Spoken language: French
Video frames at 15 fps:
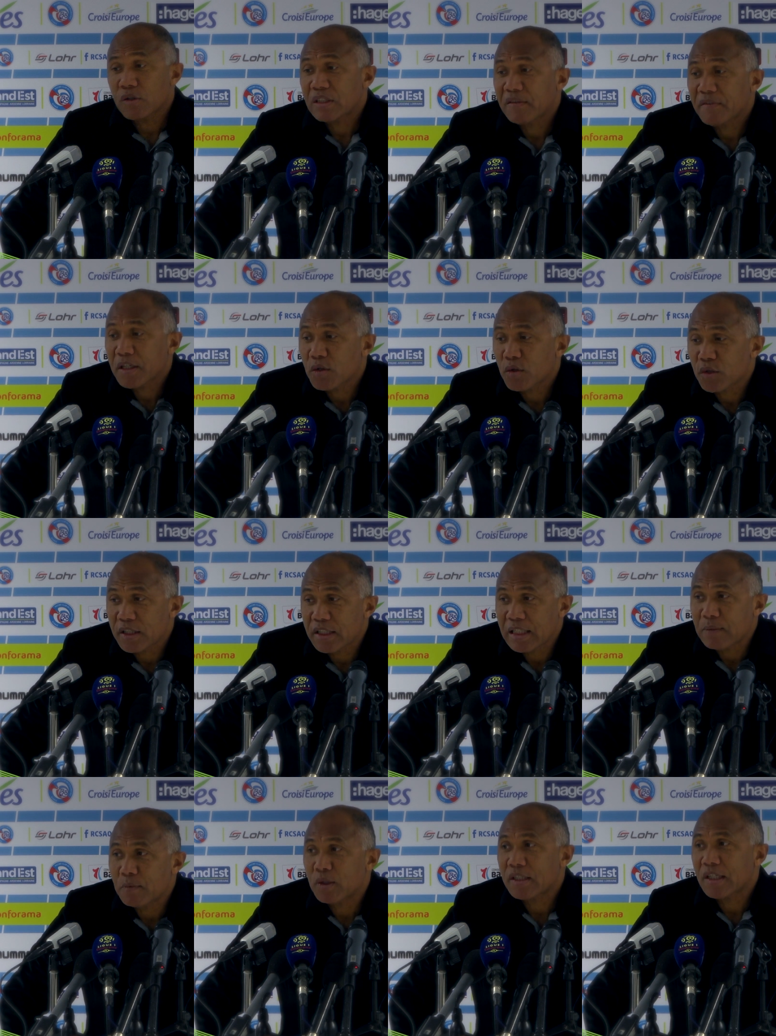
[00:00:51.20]
On savait que cette
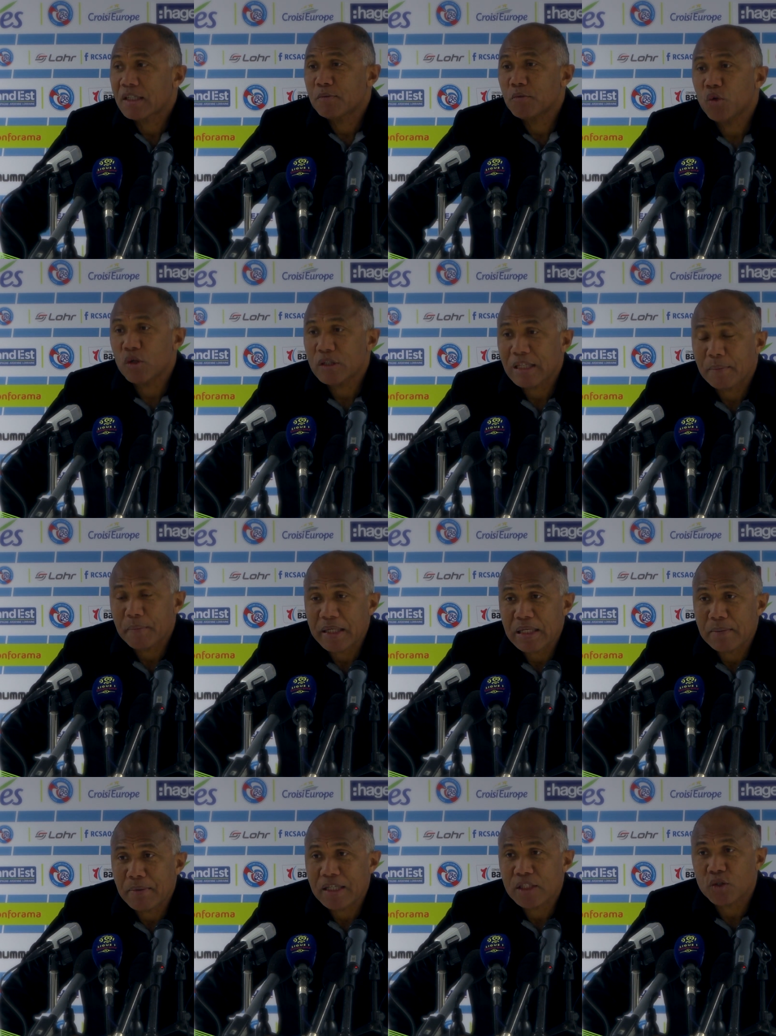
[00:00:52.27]
équipe de Strasbourg entamait
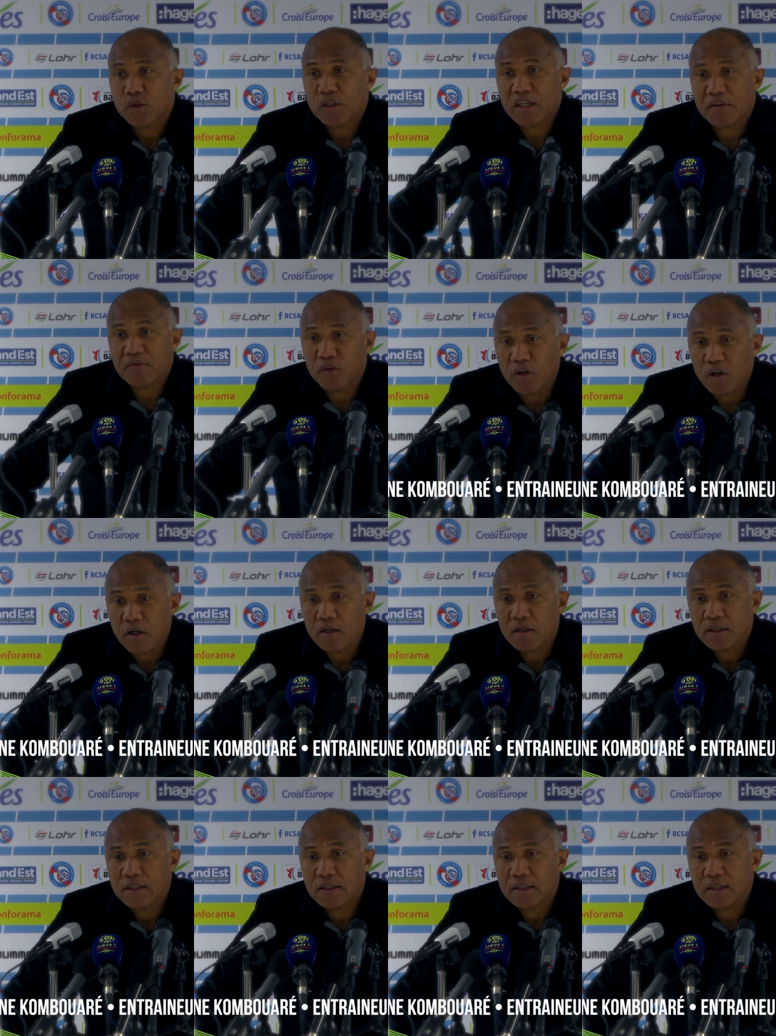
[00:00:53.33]
les matchs très fort